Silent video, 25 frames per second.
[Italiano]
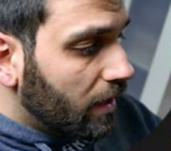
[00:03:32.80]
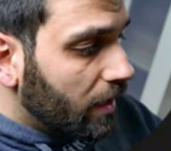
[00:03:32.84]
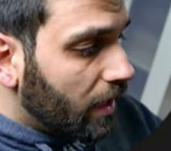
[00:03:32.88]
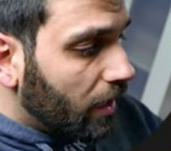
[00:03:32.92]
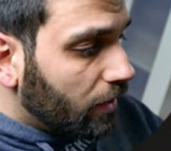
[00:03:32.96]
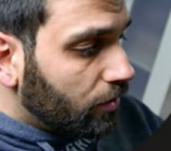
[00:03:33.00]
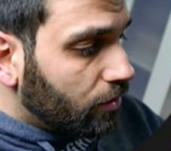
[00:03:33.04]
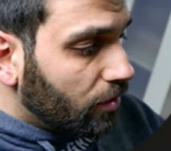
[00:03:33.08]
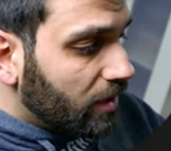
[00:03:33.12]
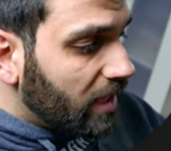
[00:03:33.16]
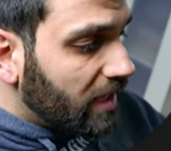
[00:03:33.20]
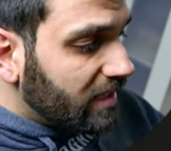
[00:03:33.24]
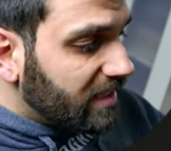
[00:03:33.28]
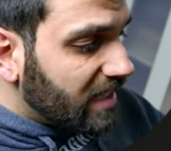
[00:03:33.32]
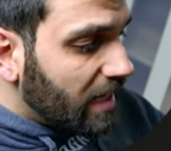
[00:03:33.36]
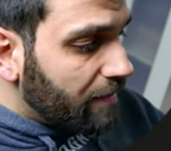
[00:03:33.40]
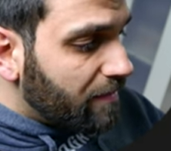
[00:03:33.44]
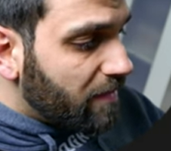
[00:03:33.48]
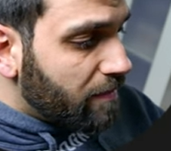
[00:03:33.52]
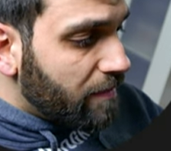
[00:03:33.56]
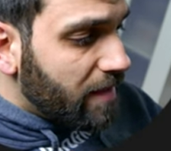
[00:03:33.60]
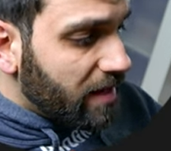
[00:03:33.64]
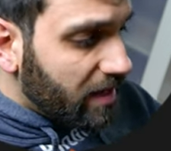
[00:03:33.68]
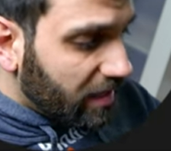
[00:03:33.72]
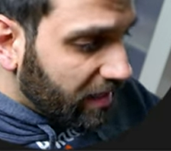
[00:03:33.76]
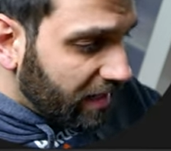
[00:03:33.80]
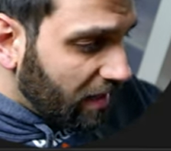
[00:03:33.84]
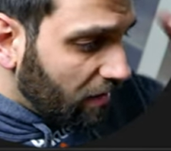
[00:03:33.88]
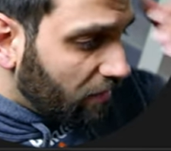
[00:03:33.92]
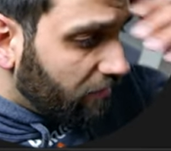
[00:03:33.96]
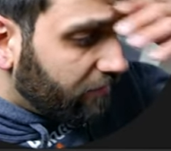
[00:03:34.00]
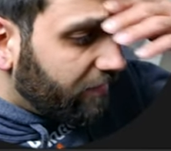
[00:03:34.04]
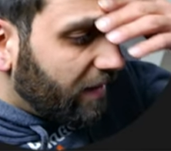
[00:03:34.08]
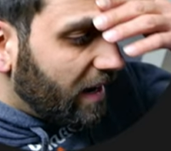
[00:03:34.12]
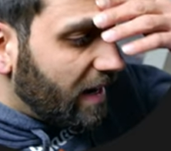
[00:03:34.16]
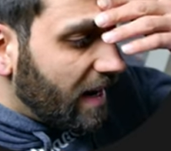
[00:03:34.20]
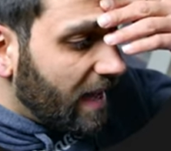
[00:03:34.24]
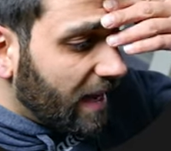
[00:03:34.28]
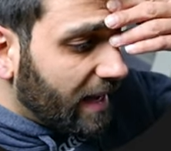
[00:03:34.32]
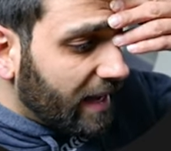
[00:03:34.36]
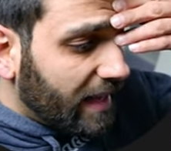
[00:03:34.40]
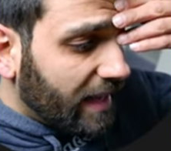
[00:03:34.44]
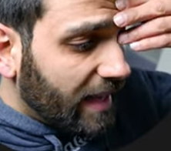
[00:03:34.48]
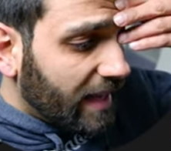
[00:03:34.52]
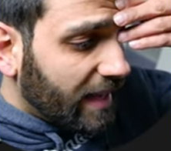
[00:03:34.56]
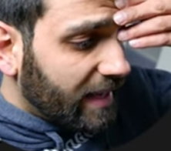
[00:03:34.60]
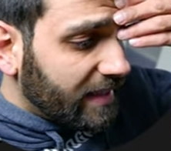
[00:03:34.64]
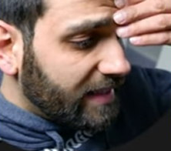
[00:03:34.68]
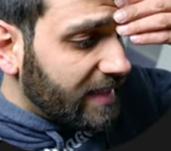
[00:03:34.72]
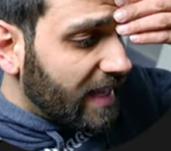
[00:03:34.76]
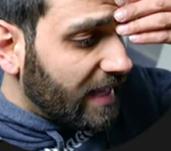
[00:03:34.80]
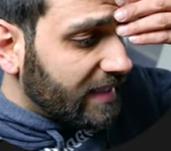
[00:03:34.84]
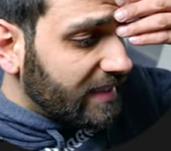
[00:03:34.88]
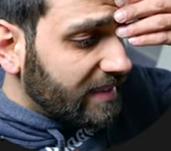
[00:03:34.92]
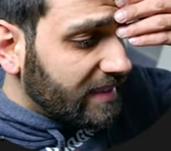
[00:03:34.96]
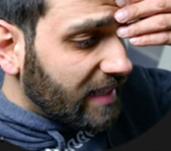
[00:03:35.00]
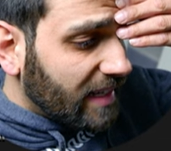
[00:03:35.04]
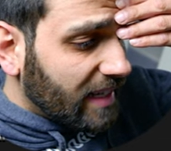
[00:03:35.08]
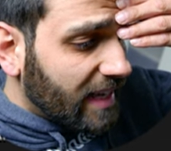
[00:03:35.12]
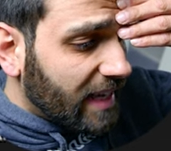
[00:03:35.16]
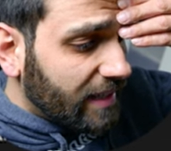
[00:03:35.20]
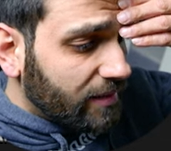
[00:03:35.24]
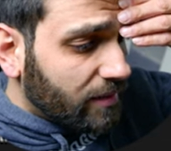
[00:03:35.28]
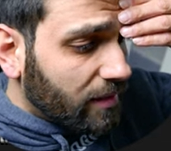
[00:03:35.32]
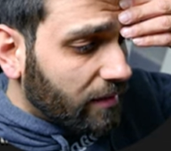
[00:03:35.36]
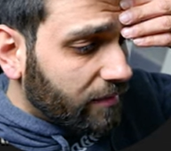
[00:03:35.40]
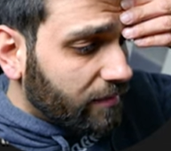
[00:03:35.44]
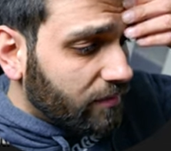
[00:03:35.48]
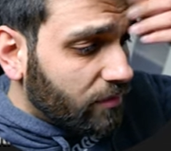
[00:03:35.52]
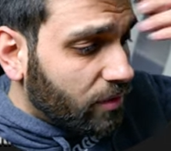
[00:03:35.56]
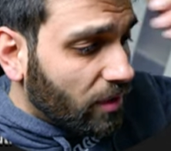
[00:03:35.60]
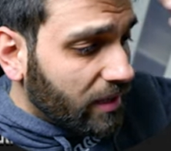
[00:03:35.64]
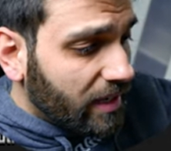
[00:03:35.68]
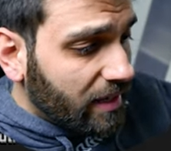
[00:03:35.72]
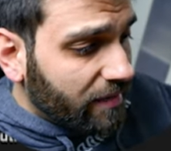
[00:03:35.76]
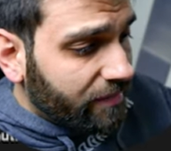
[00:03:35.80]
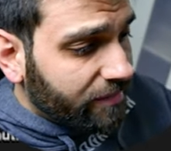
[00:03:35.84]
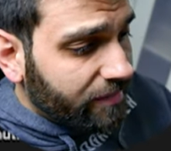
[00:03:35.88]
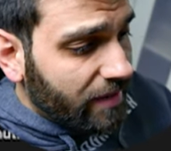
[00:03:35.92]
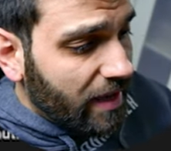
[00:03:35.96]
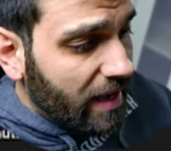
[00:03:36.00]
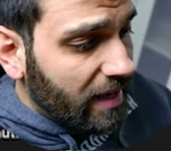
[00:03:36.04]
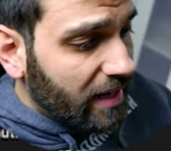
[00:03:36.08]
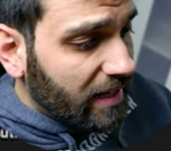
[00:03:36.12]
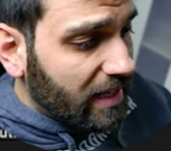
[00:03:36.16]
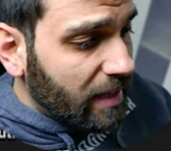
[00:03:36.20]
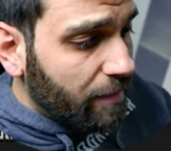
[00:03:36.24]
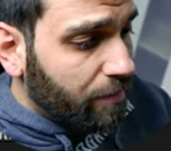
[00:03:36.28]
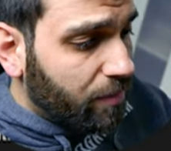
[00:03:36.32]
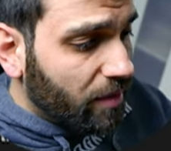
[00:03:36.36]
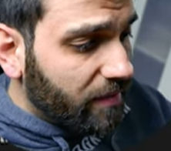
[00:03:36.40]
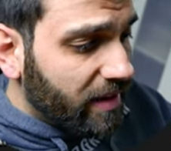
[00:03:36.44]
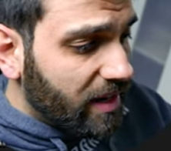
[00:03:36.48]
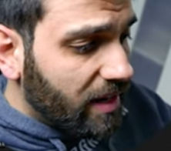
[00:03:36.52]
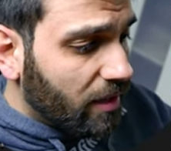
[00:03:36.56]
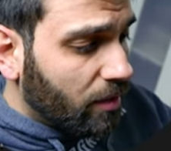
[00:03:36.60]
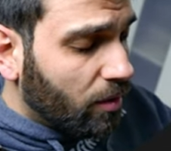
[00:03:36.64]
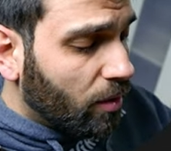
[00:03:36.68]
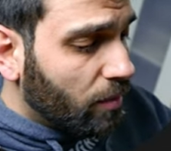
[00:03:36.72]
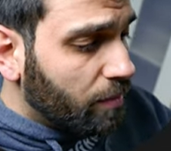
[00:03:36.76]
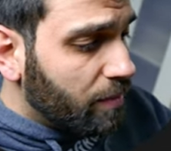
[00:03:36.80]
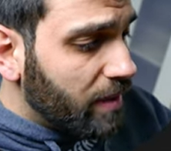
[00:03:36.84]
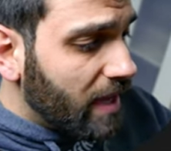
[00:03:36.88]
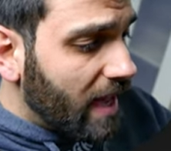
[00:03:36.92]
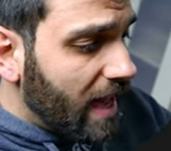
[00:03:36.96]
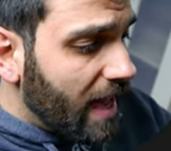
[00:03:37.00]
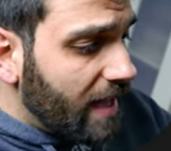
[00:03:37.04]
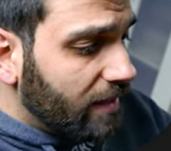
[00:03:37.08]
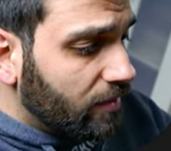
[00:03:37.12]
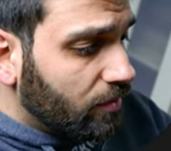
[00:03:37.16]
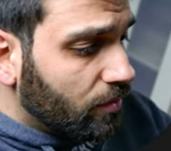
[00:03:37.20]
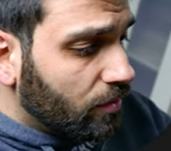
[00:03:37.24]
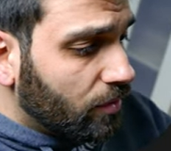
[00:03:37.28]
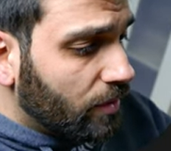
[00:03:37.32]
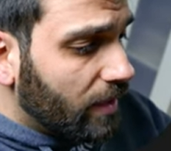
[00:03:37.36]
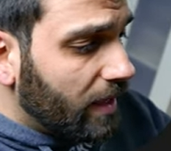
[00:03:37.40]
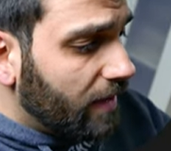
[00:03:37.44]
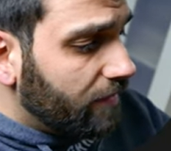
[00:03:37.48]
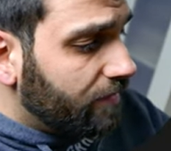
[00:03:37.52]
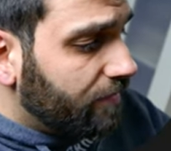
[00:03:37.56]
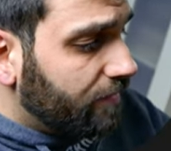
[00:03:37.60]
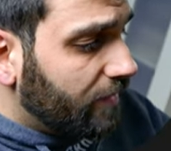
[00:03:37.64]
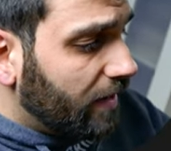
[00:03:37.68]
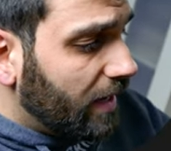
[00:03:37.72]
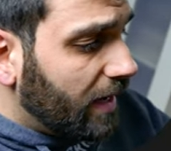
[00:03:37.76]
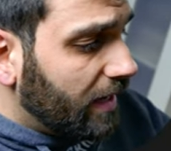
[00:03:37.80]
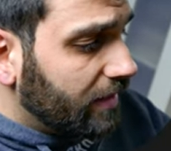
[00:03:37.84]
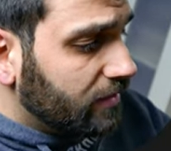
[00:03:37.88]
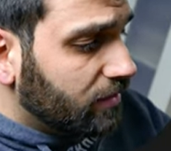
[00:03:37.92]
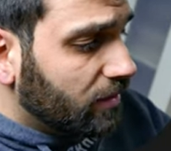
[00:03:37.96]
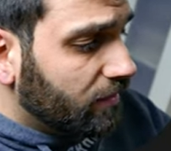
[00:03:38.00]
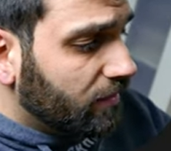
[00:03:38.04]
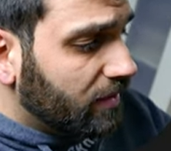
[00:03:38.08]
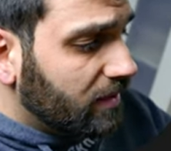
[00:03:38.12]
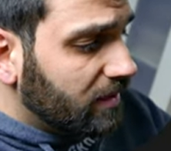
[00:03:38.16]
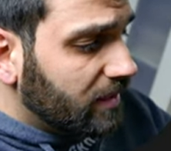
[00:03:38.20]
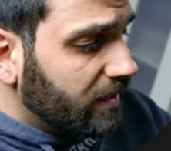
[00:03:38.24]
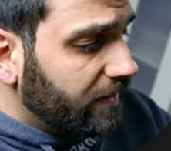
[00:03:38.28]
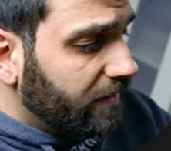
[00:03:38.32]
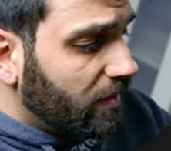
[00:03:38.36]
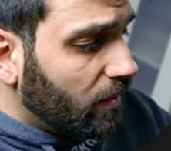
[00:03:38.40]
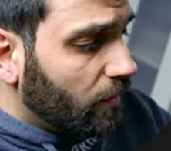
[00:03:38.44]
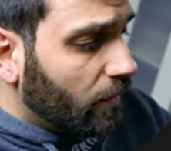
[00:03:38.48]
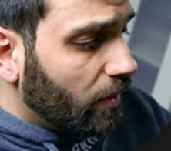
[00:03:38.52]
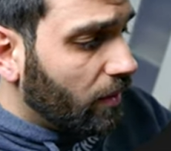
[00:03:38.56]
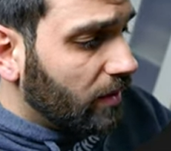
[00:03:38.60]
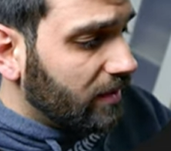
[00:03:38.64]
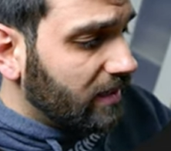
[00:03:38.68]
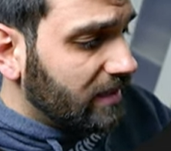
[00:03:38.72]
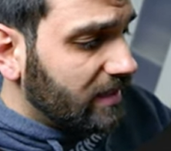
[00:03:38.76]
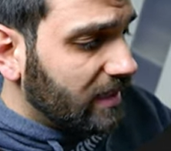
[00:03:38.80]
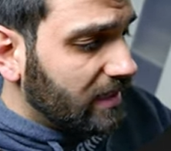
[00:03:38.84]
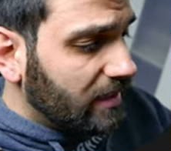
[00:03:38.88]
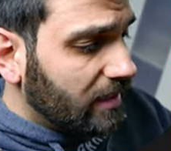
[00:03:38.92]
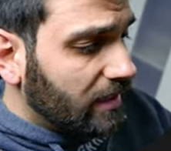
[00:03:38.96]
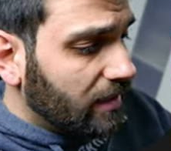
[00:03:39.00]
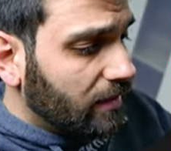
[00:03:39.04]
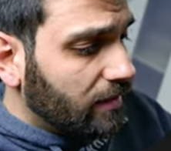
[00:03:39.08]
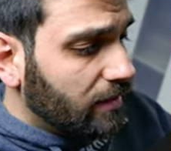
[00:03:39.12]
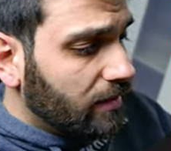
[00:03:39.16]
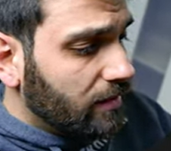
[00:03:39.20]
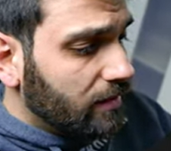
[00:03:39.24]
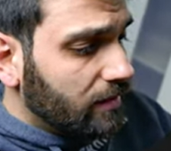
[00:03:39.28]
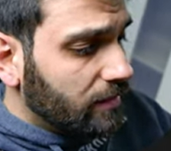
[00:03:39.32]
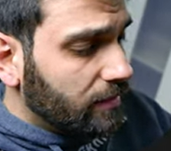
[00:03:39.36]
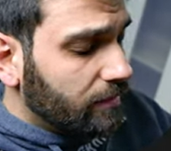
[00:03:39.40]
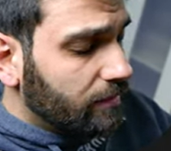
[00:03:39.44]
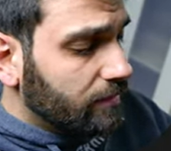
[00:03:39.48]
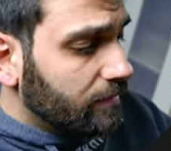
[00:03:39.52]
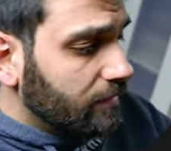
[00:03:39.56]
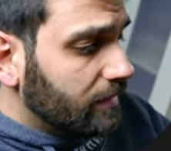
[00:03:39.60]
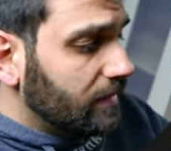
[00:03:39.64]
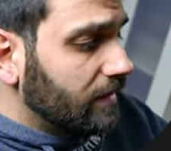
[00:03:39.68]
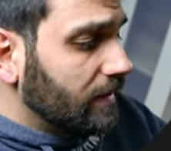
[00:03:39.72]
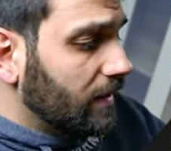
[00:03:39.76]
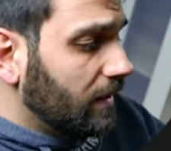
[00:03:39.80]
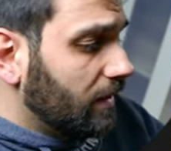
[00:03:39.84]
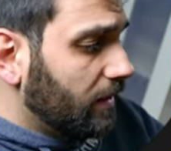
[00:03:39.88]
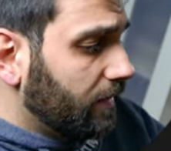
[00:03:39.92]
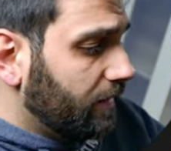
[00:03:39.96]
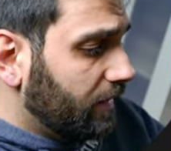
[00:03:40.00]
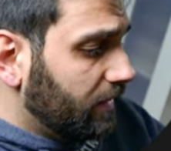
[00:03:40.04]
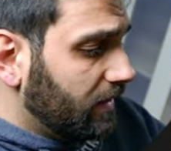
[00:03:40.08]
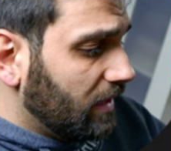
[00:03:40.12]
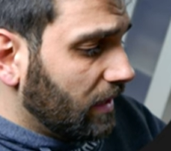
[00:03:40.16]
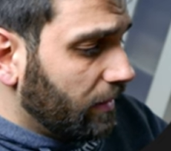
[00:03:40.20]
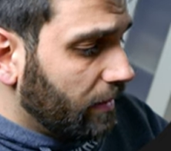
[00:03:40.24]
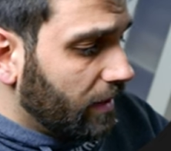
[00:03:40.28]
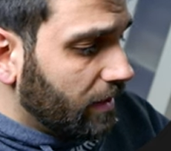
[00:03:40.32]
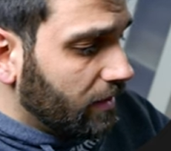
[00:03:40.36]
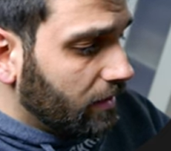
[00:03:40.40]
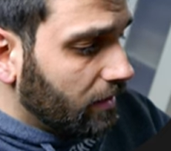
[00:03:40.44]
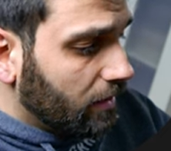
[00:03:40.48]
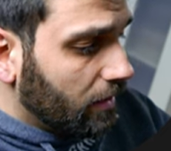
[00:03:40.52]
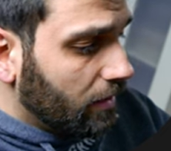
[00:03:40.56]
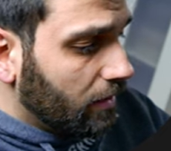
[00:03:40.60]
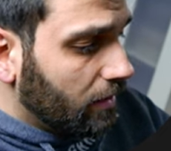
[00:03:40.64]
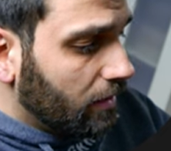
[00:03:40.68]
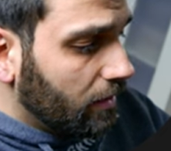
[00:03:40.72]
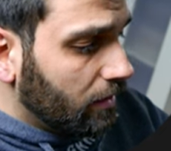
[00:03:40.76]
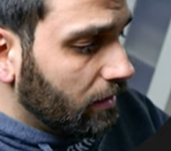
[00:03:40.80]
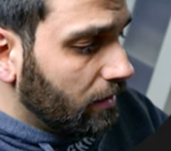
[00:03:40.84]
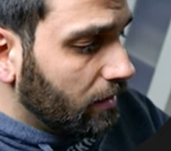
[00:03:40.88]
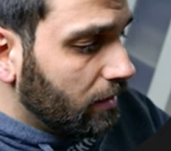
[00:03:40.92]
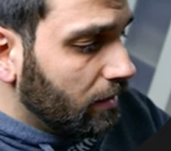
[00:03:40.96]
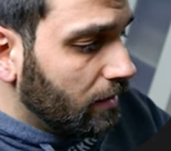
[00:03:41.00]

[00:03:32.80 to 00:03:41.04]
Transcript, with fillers: In teoria sarebbe bene creare un file htaccess salcando al dockerfile che poi viene copiato e va a sovrascrivere quello esistente. Eh, sì, effettivamente.